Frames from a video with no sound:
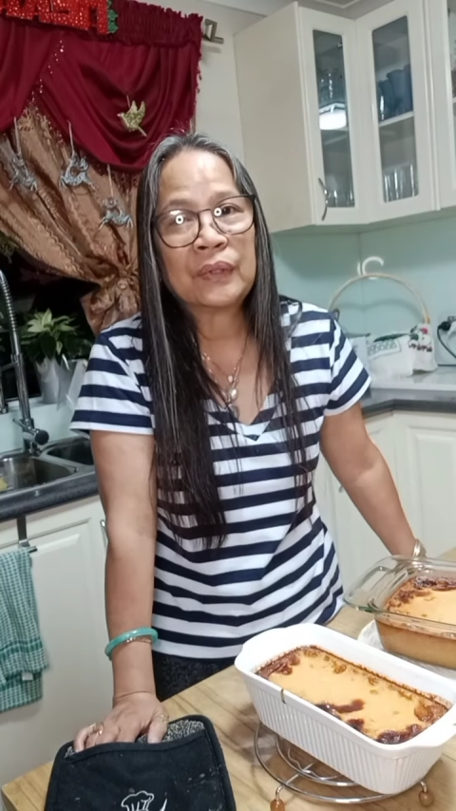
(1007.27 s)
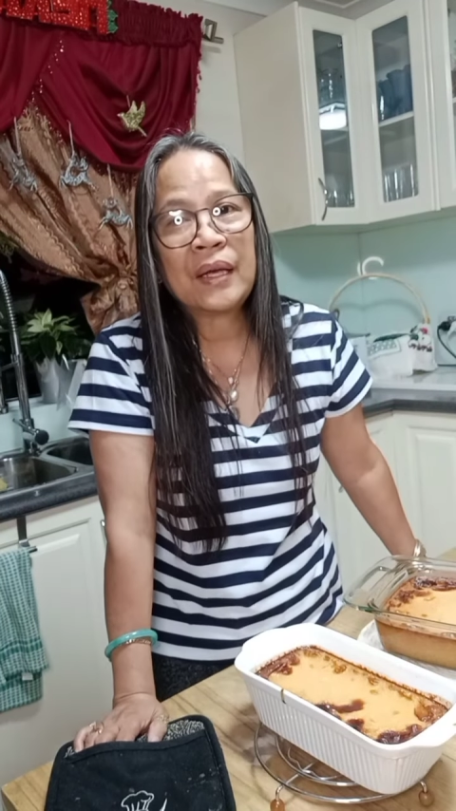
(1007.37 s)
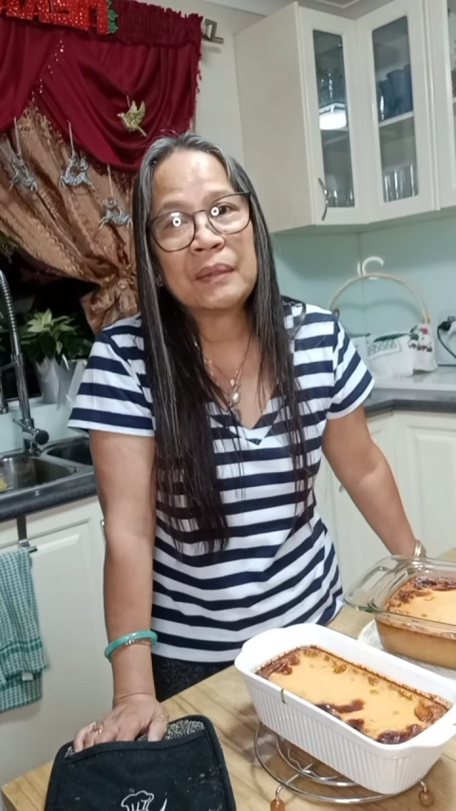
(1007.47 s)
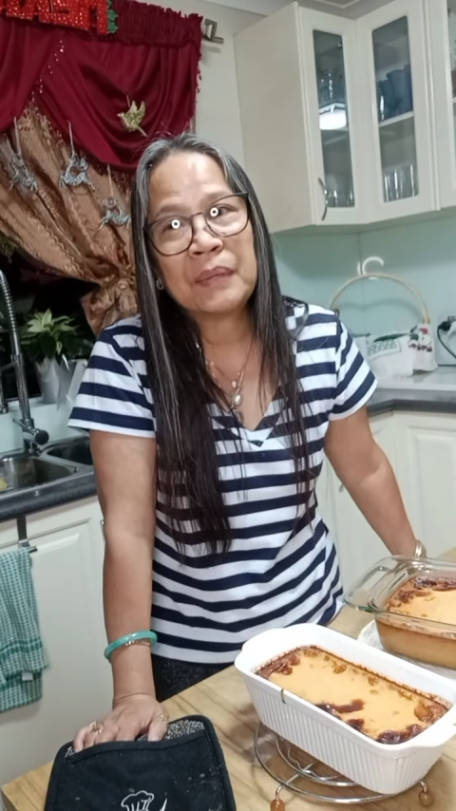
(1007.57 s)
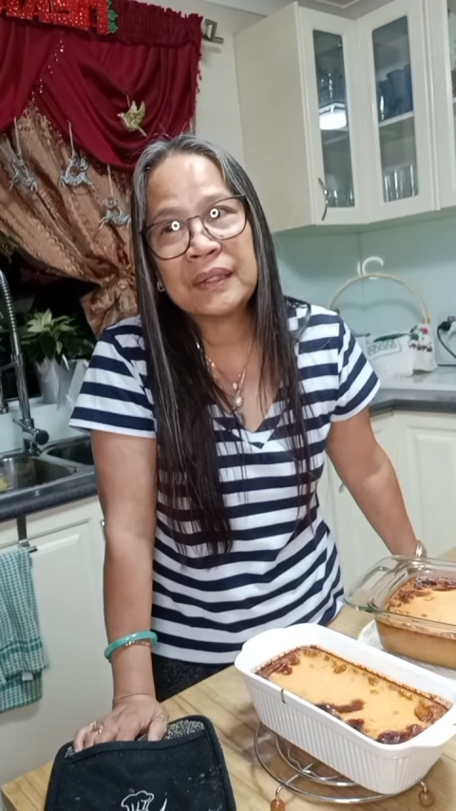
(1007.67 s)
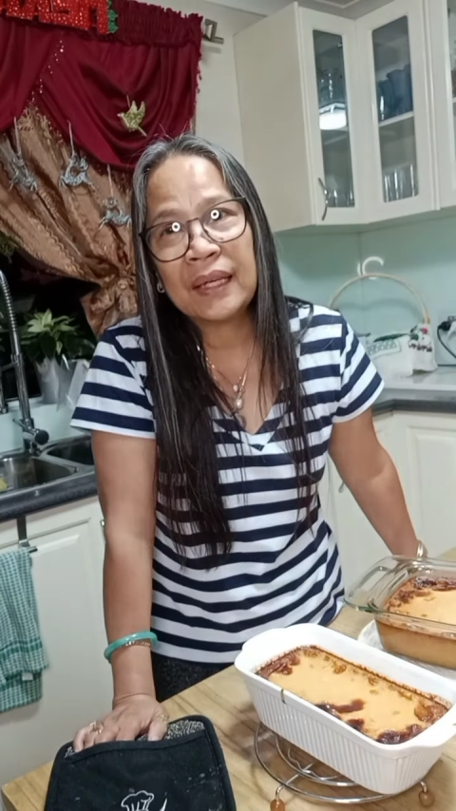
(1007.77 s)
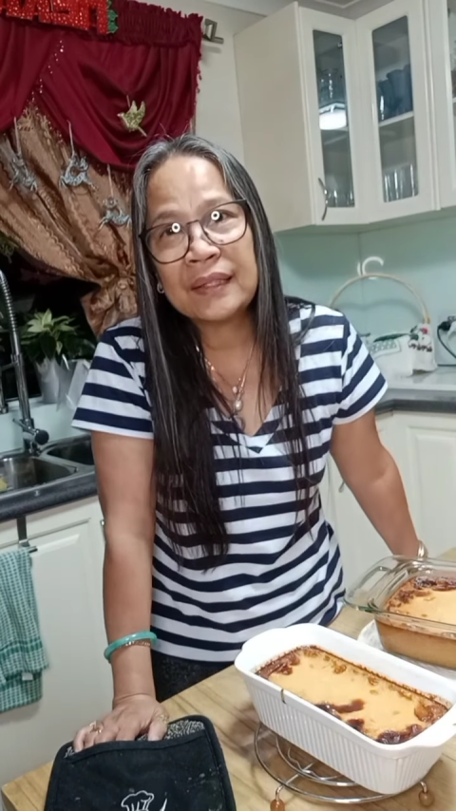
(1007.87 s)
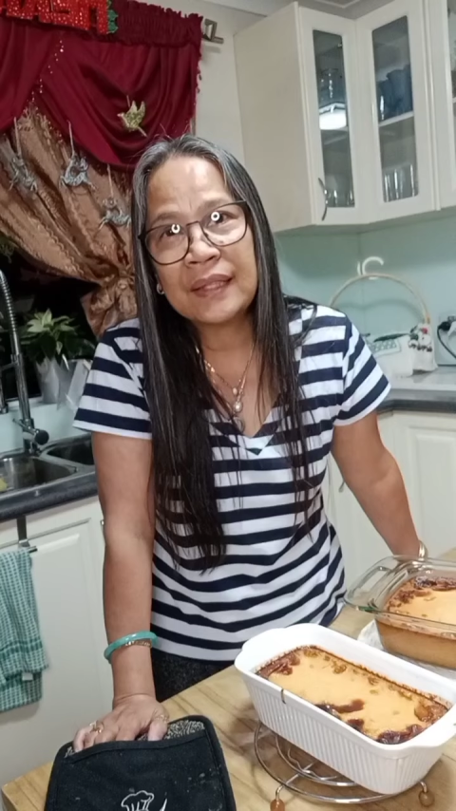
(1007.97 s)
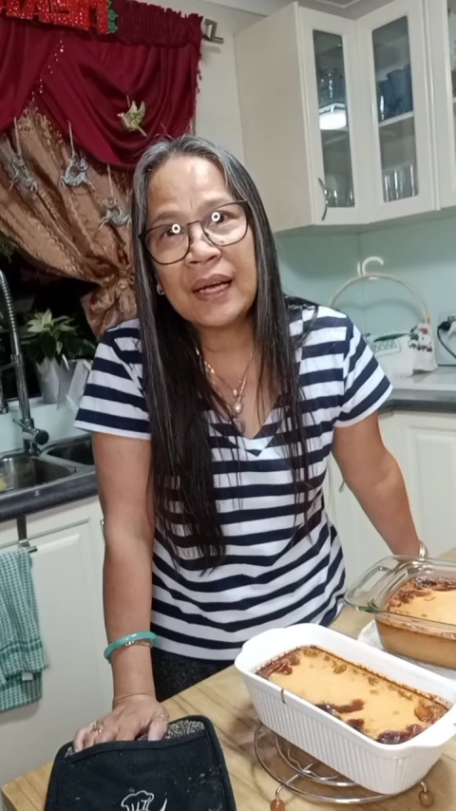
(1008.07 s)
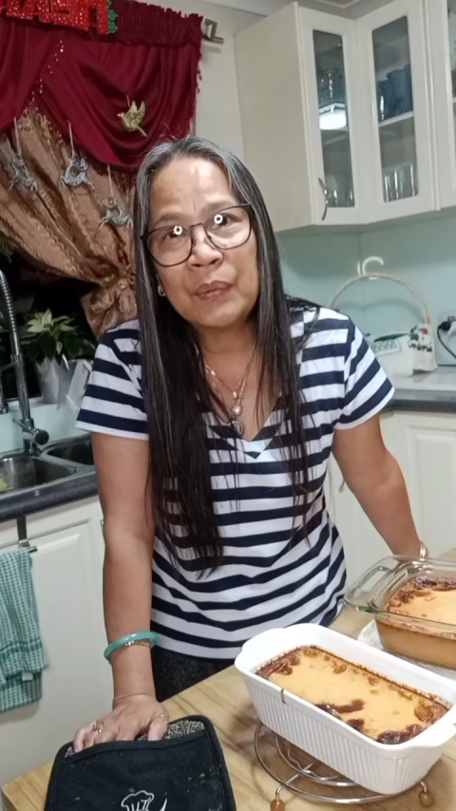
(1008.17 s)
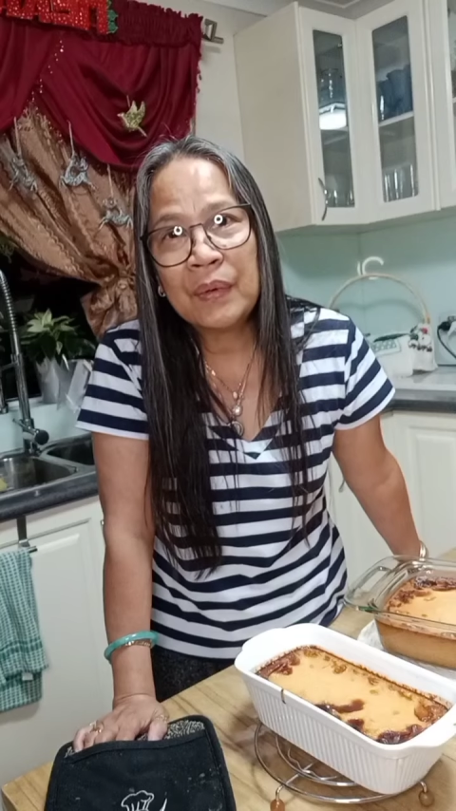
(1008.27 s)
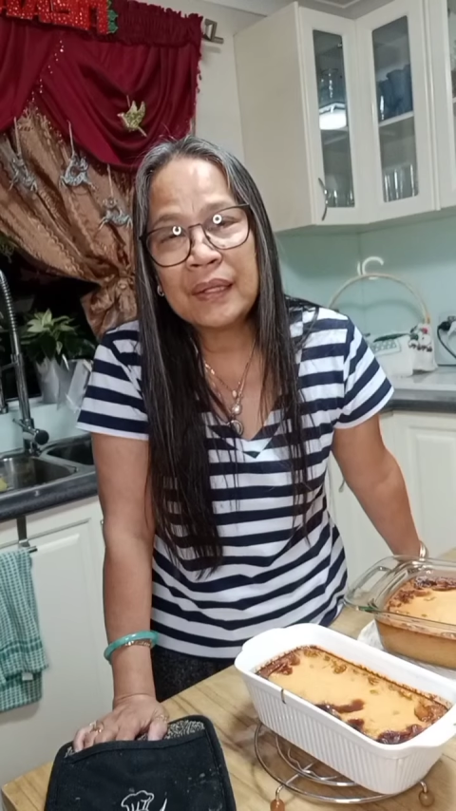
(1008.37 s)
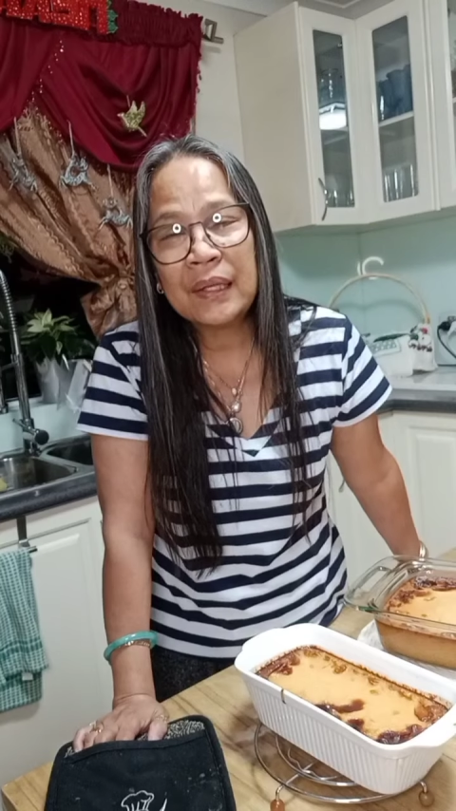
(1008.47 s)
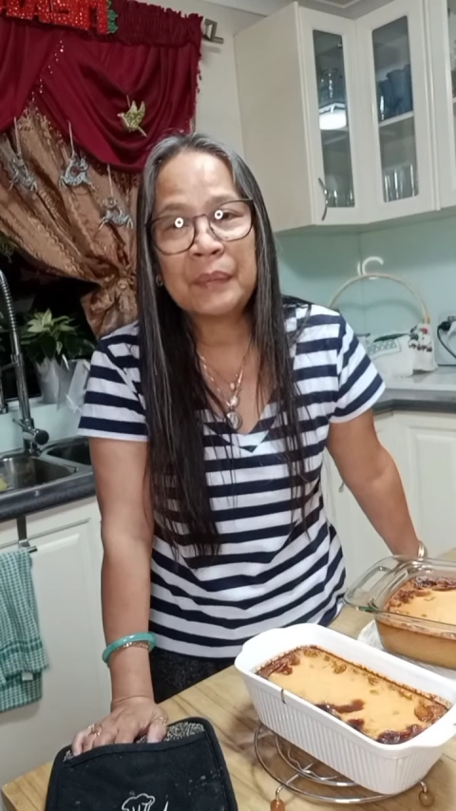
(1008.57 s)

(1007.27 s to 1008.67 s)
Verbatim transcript: tayong magsasawa na